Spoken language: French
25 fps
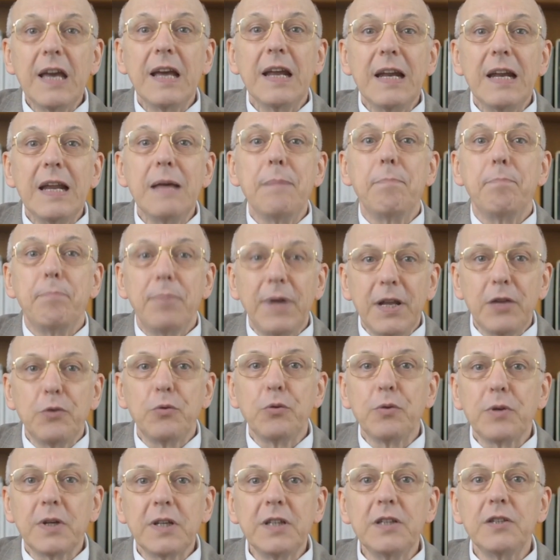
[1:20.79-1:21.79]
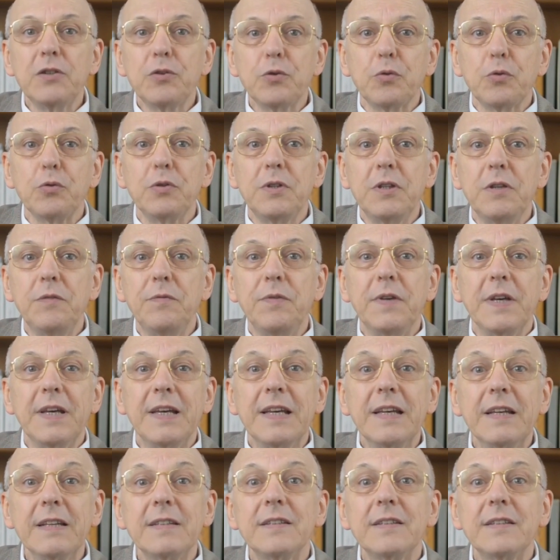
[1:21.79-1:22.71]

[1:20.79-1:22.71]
les plaies du Christ crucifié,